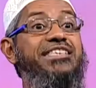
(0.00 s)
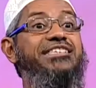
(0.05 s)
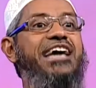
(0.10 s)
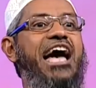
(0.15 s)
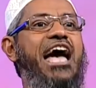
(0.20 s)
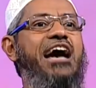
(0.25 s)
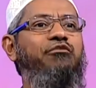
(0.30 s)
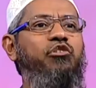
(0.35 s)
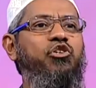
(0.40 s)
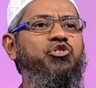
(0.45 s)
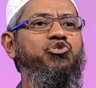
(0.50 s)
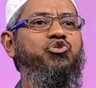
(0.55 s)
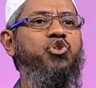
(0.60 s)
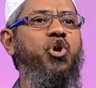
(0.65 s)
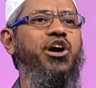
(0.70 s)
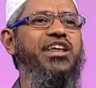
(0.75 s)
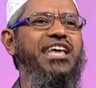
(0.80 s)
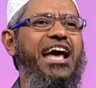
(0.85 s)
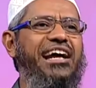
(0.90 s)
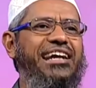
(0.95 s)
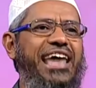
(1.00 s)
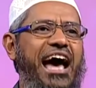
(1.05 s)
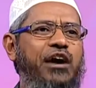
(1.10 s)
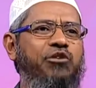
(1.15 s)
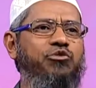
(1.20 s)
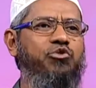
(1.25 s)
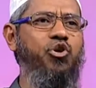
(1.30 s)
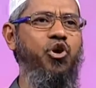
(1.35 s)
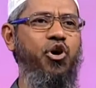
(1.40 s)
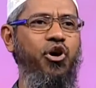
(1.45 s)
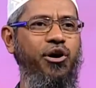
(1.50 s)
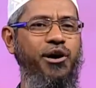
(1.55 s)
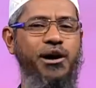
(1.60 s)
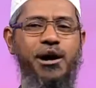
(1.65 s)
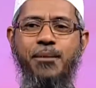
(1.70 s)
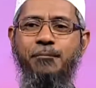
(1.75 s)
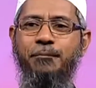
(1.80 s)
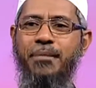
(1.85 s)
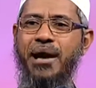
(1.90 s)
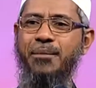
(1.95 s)
चाहे वो चोर या डाकू हो
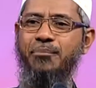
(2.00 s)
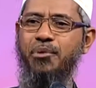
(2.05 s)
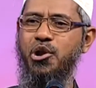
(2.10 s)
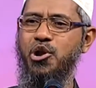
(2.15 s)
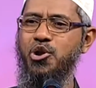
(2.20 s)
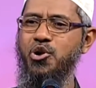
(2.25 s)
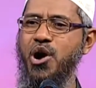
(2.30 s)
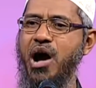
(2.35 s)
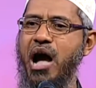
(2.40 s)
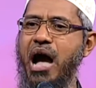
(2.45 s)
मैं बोलूंगा